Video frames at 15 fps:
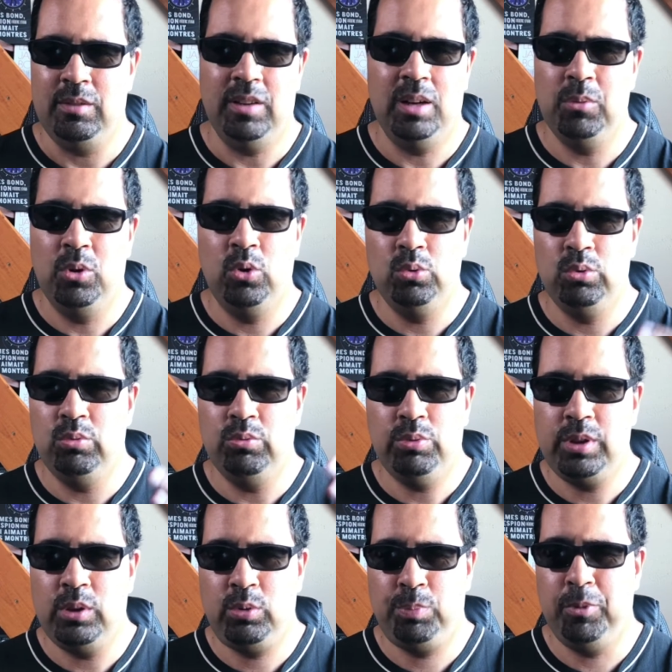vraiment,
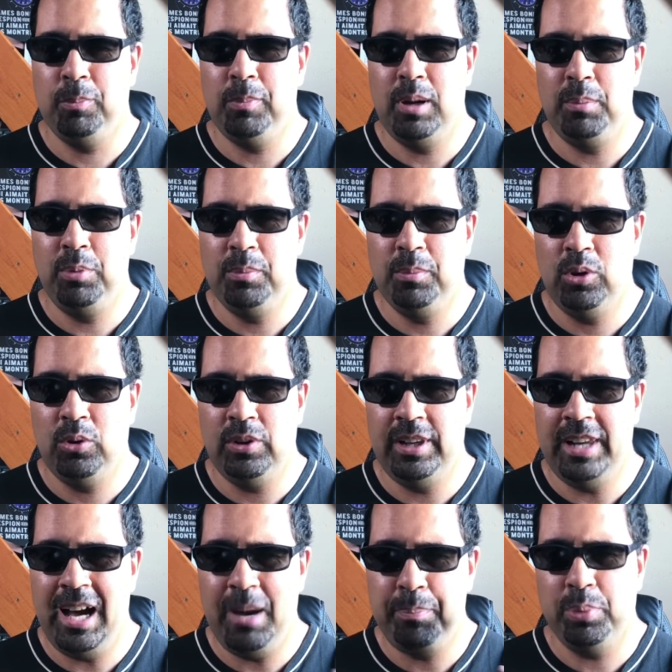c'est probablement
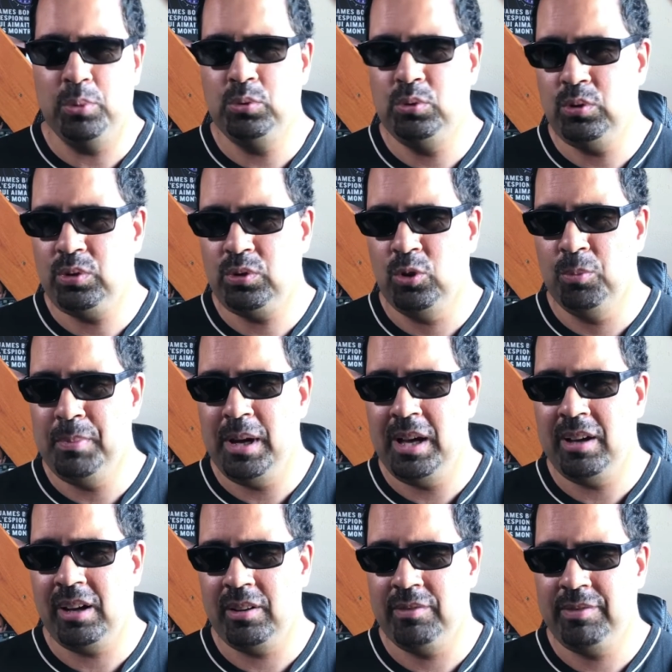la production
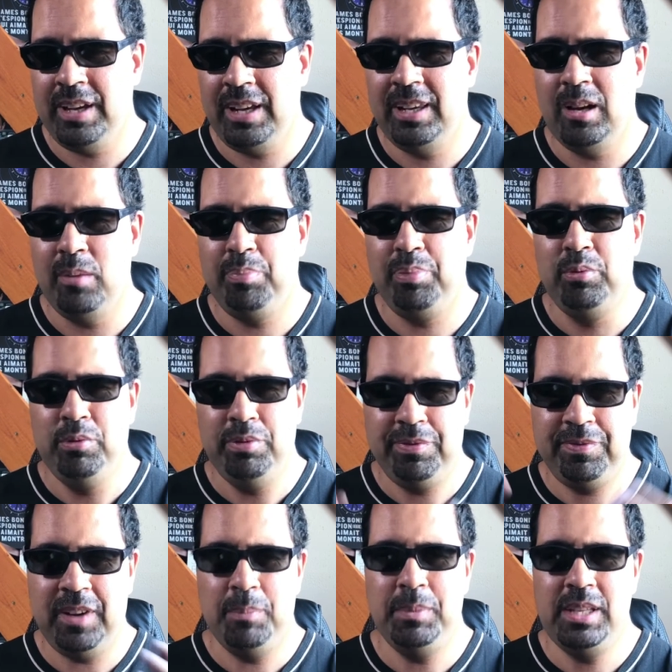Marvel la plus
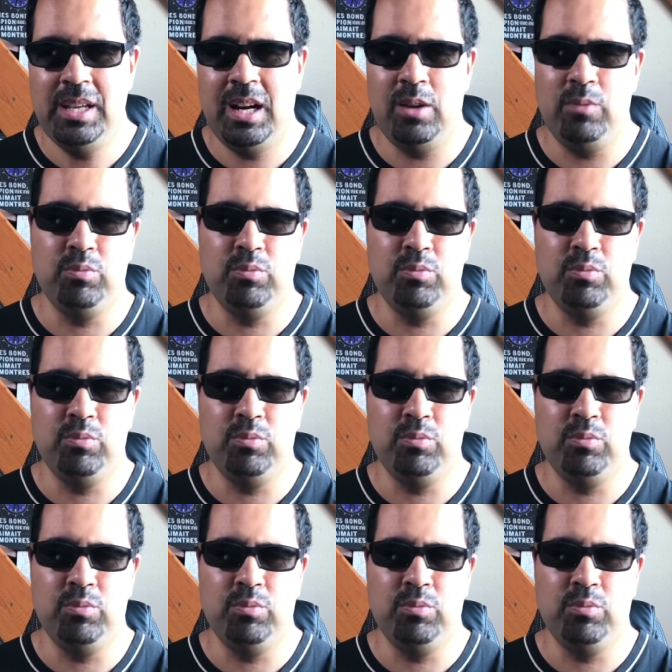familiale.